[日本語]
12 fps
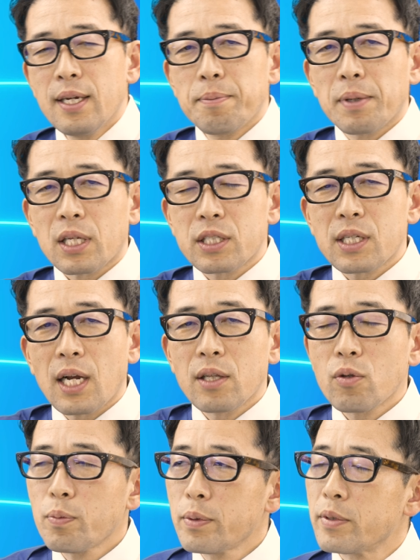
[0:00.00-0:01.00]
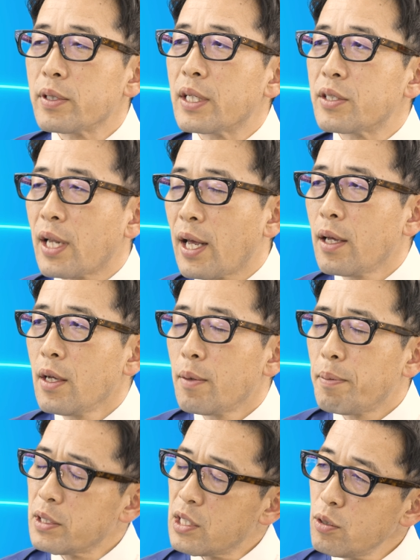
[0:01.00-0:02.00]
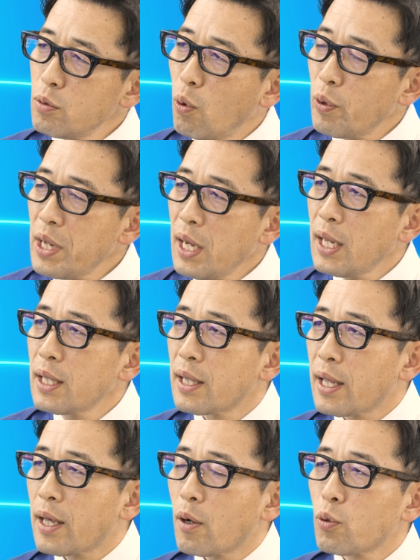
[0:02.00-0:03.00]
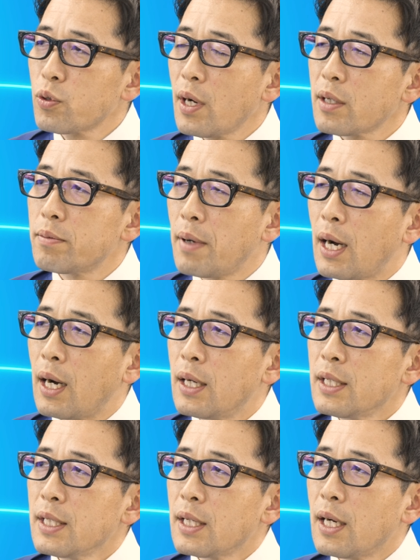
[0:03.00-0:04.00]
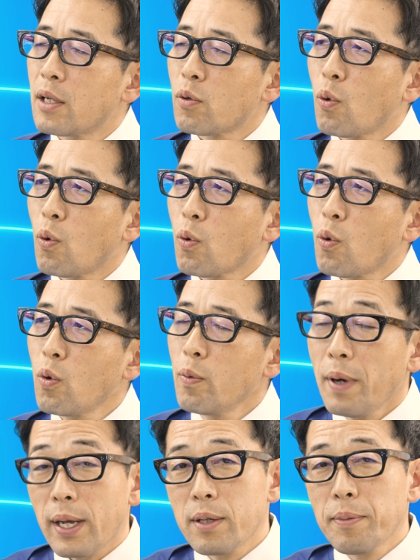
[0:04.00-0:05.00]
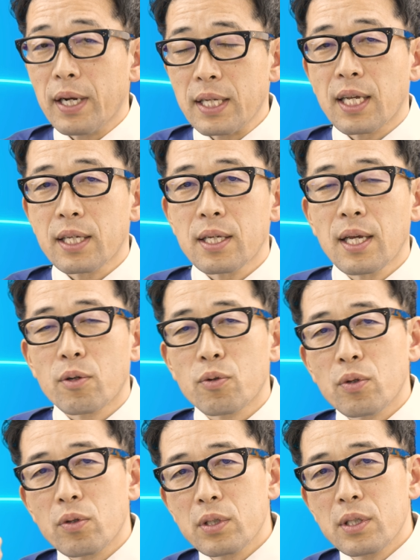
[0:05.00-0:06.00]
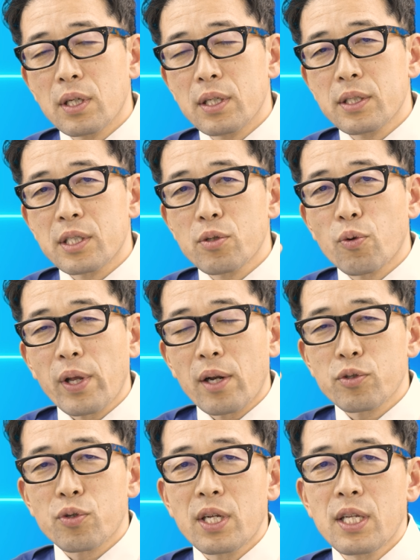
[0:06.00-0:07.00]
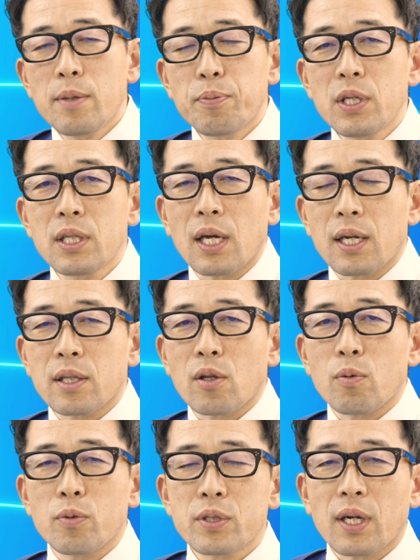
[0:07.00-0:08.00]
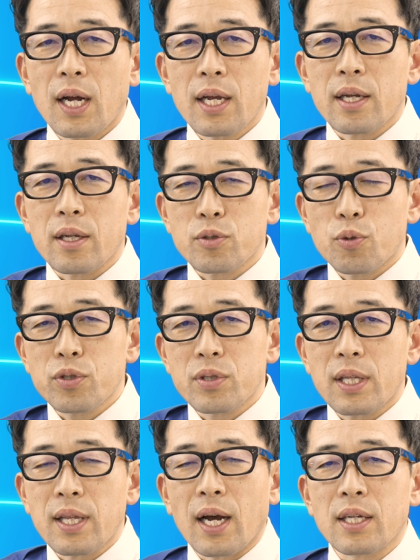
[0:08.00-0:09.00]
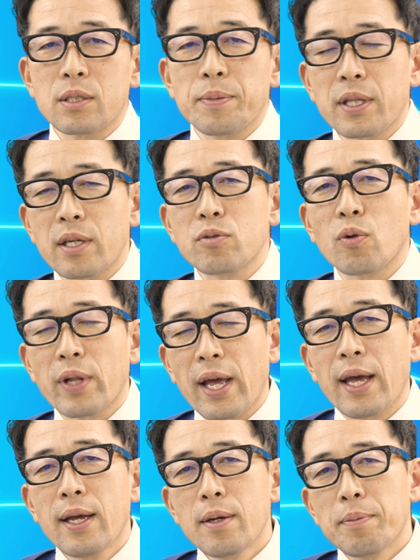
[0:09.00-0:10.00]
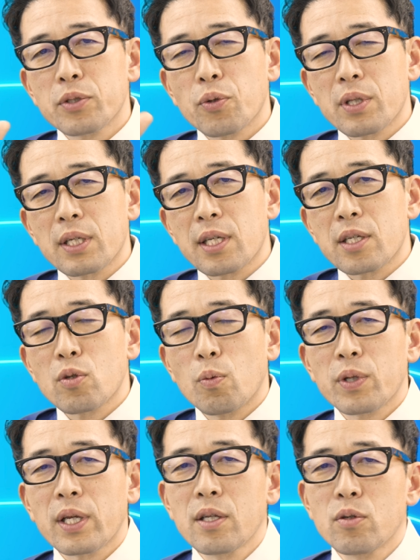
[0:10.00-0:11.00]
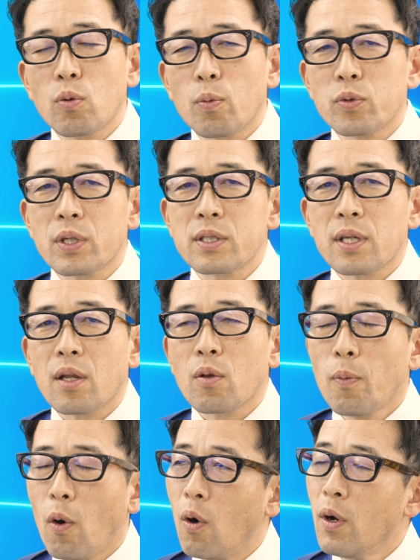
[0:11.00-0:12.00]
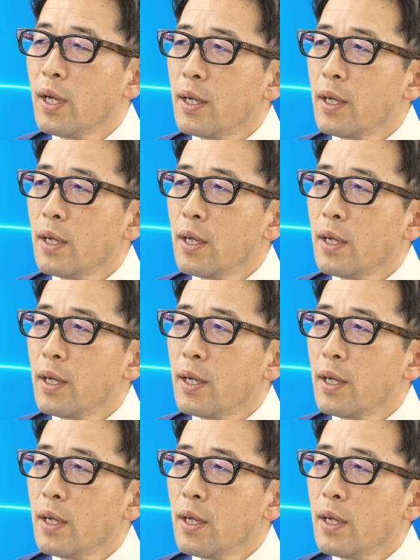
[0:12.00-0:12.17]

また歯間の部分ですね、まあ、ジルコニアなんでおそらくまああのここ、まあ、今ね最近あのジルコニアの 3D プリンターなんていうのも実は海外では少しずつ出て始めているので、まあ、そういった積層もできると思うんですですけれども、